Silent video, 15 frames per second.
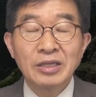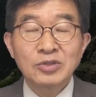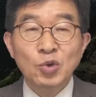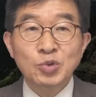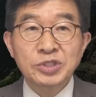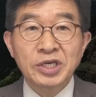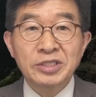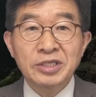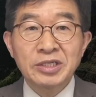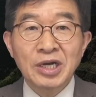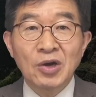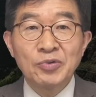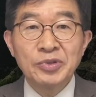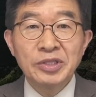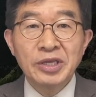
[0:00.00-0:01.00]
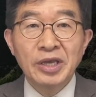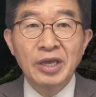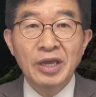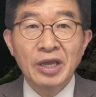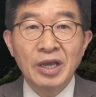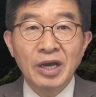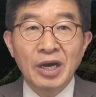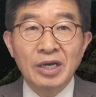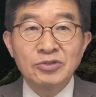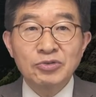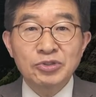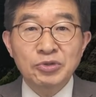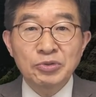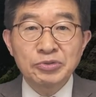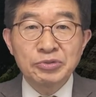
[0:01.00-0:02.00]
독자들 가운데 아주
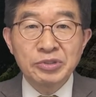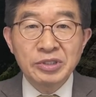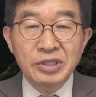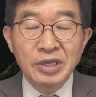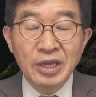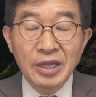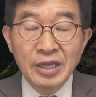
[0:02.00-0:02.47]
소수는